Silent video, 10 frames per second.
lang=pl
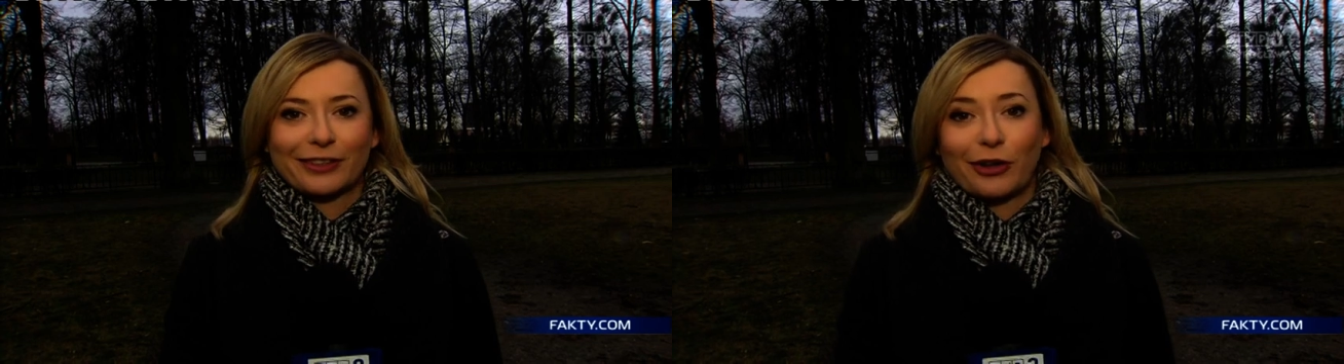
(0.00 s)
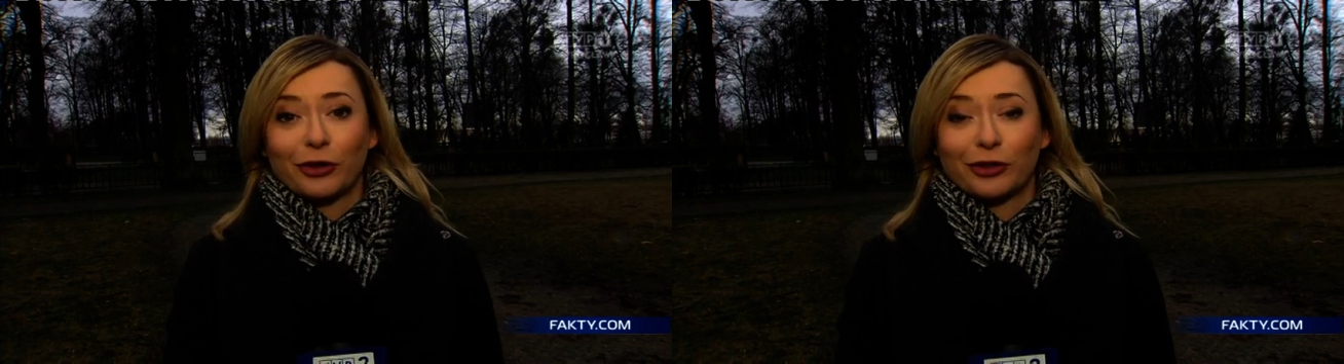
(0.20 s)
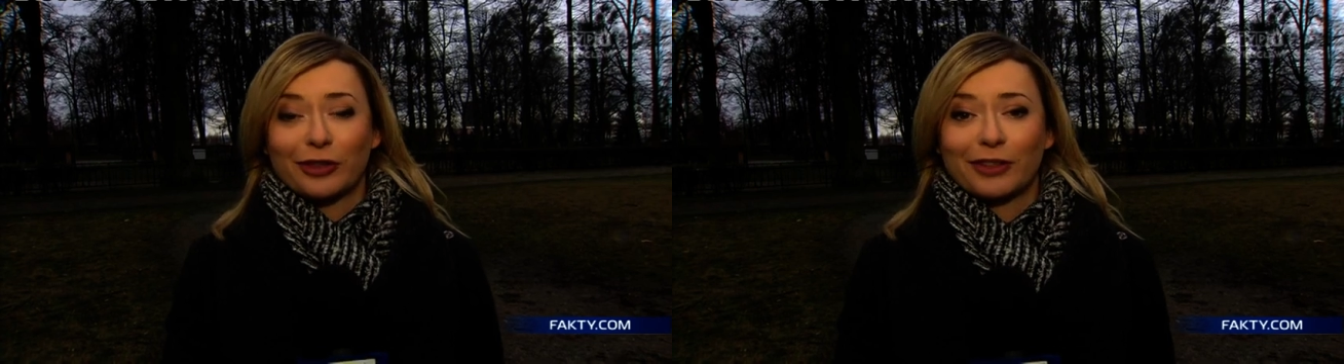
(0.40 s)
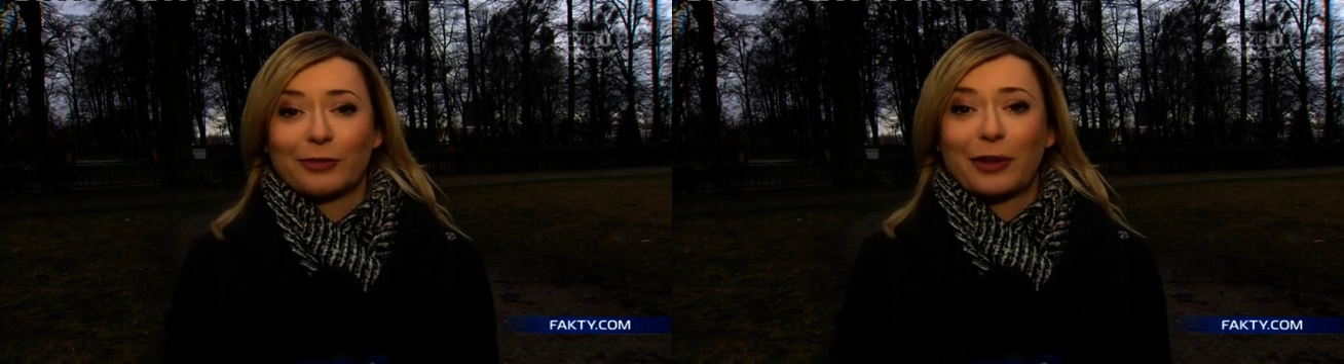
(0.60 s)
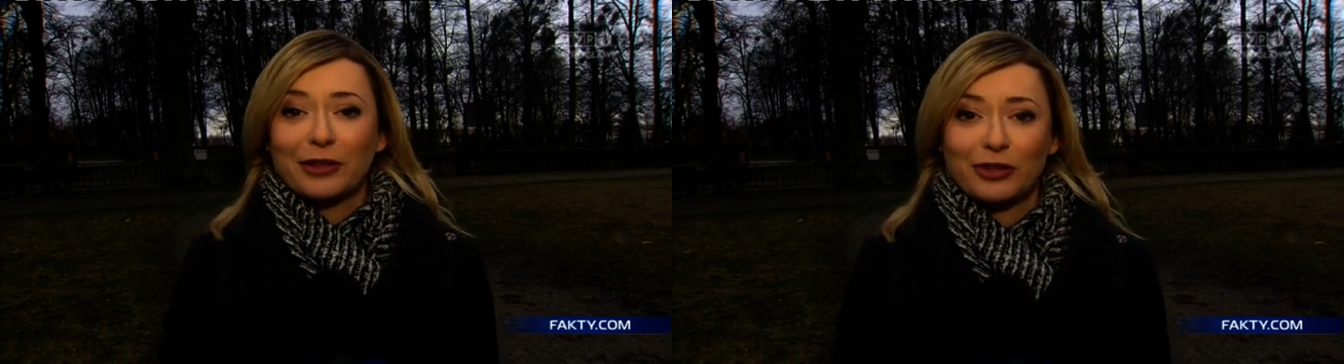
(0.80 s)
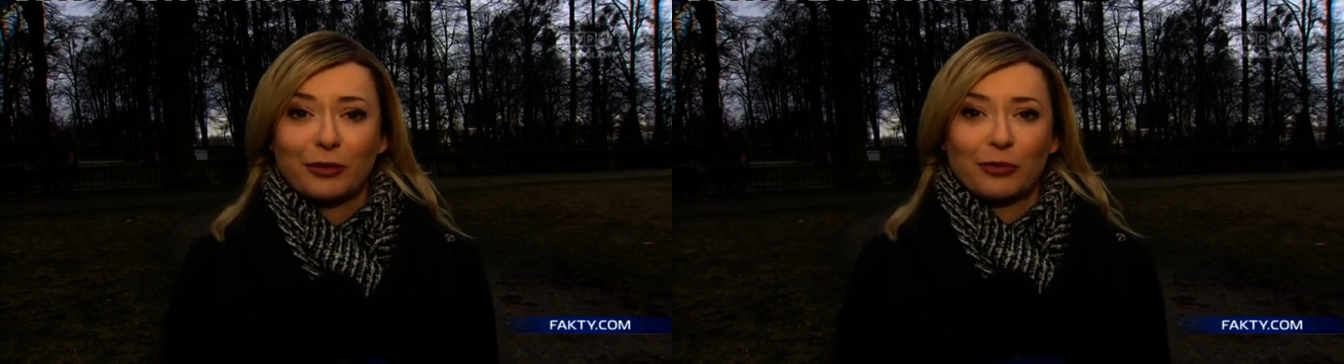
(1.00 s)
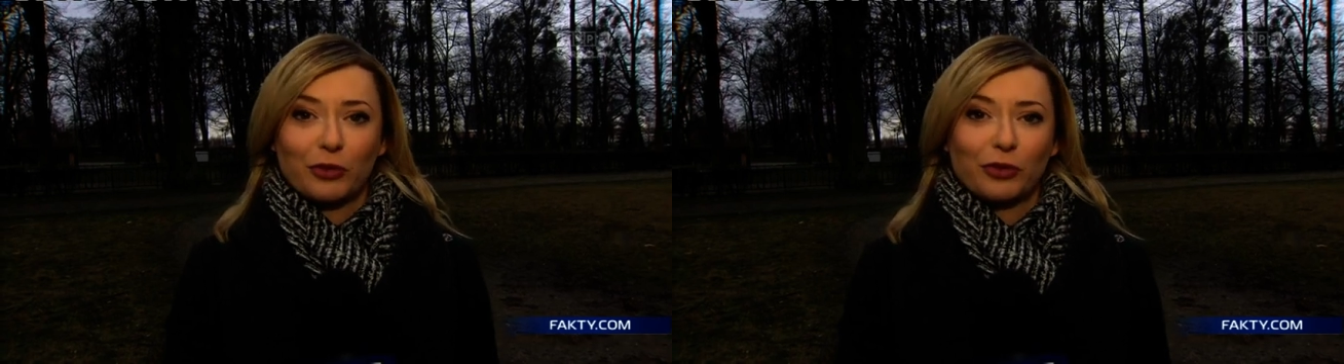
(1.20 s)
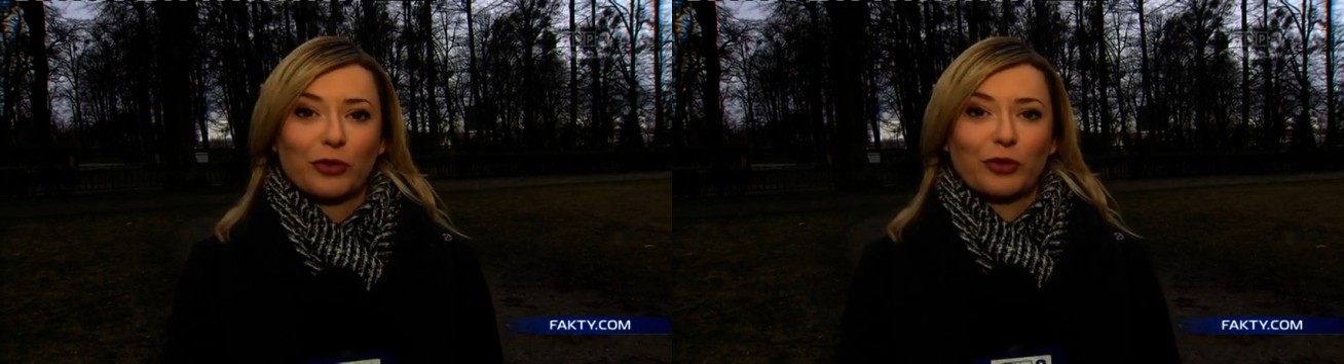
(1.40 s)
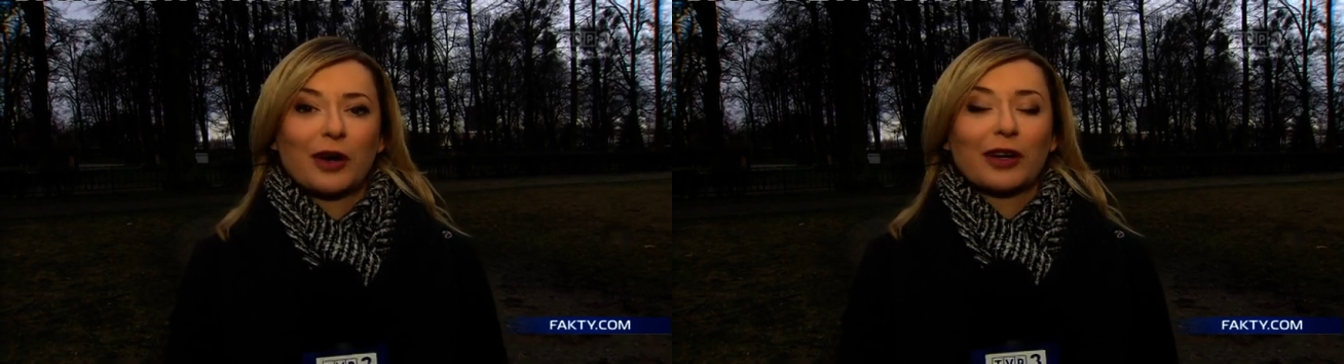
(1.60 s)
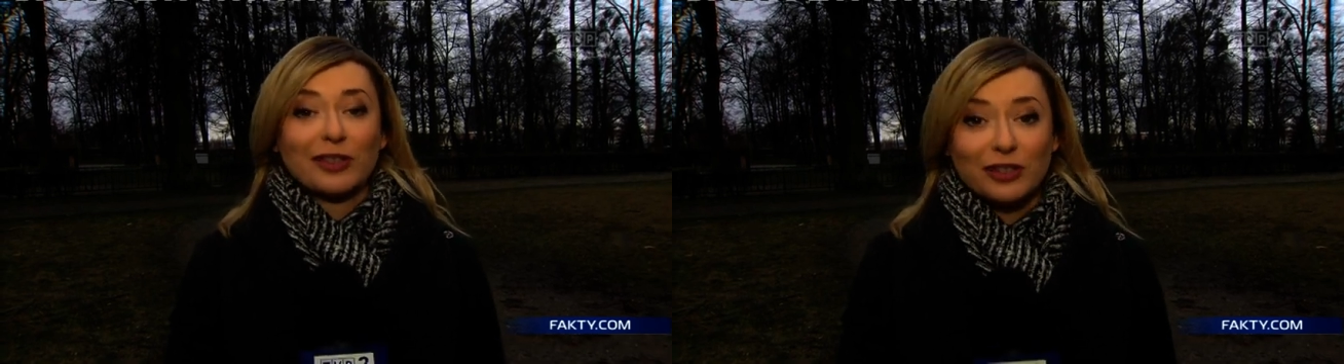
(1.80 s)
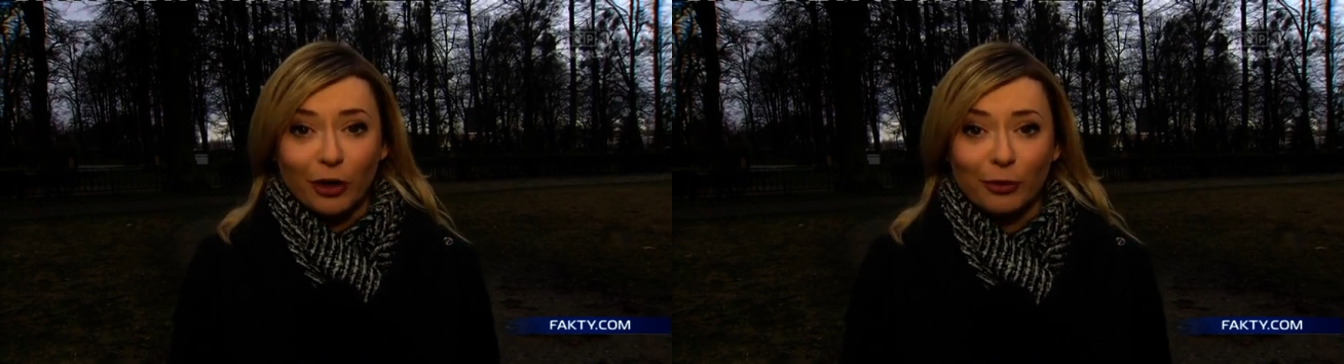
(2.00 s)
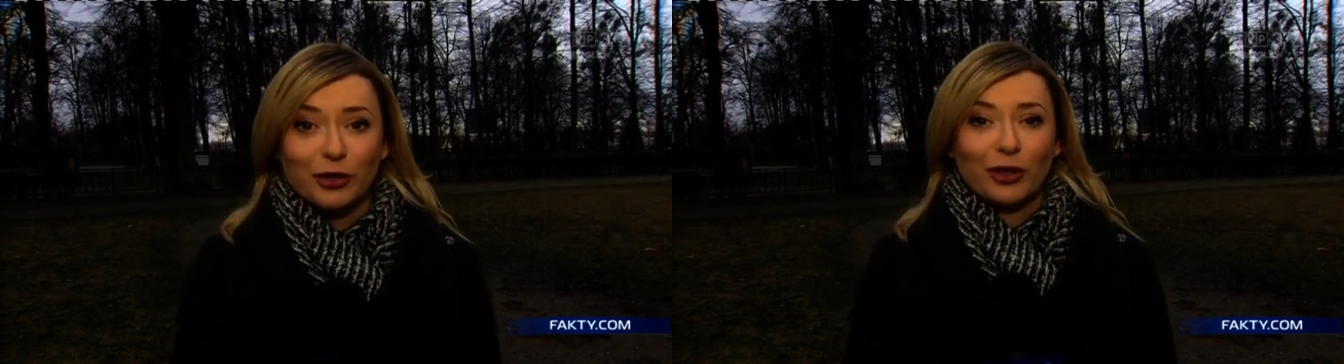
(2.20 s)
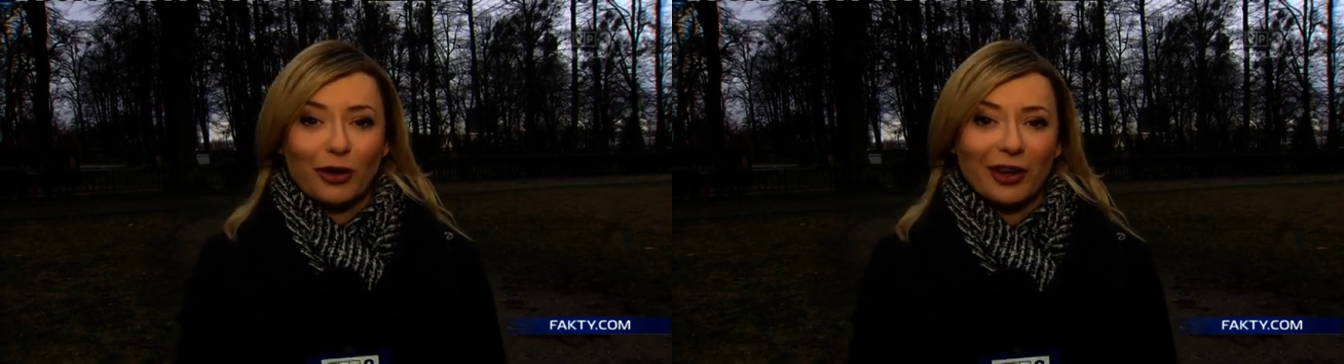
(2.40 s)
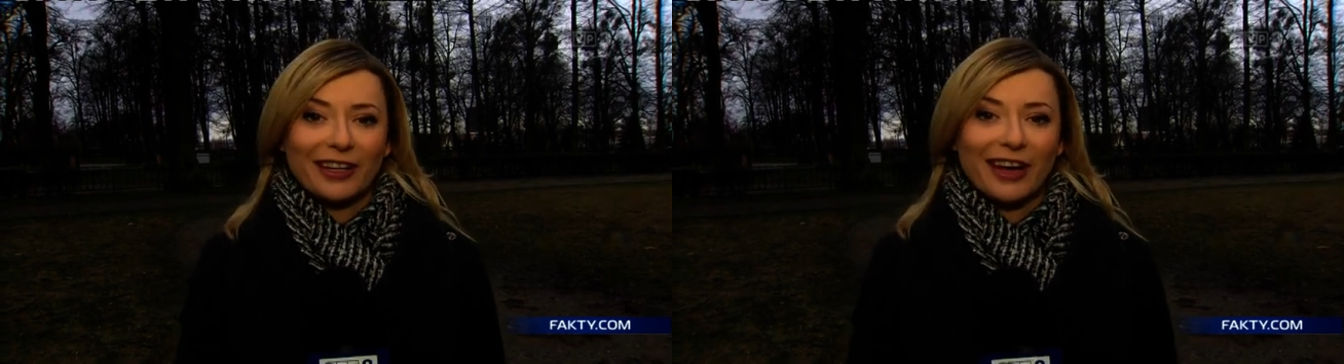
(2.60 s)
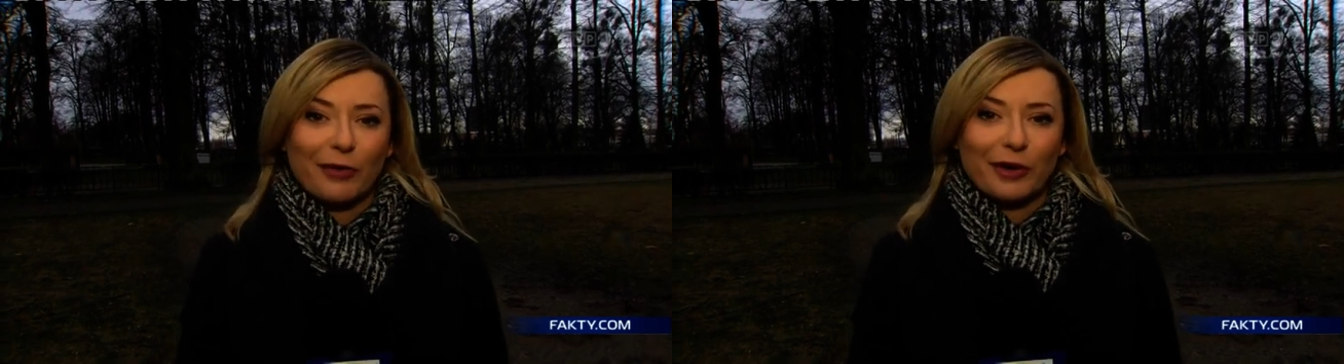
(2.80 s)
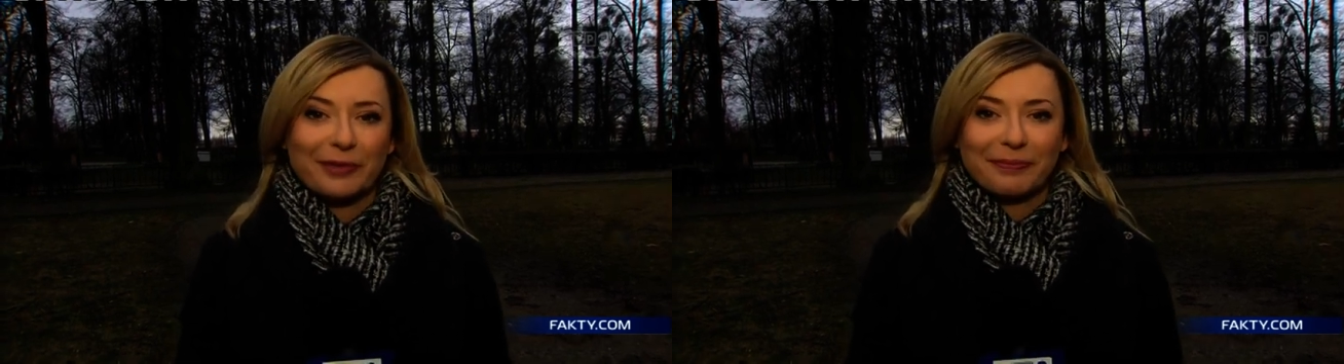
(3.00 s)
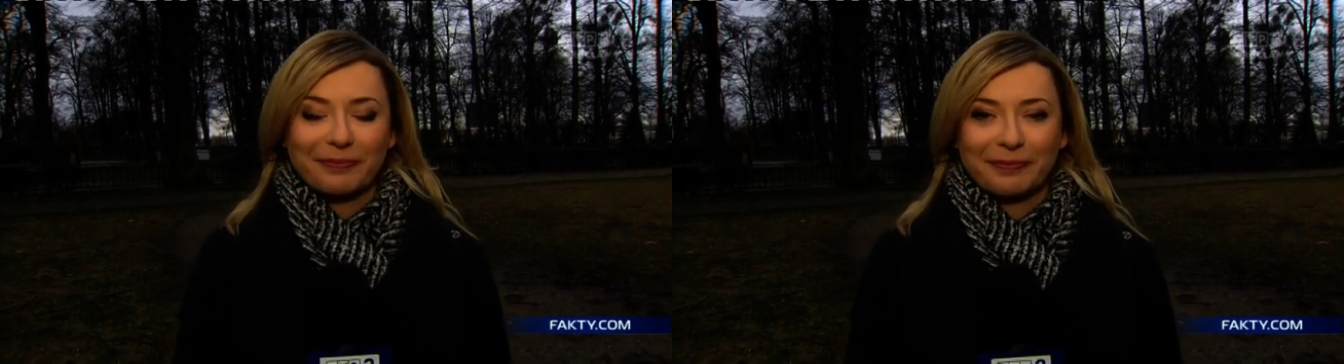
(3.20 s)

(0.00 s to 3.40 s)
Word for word: koń będzie mógł zdobyć kolejne laury.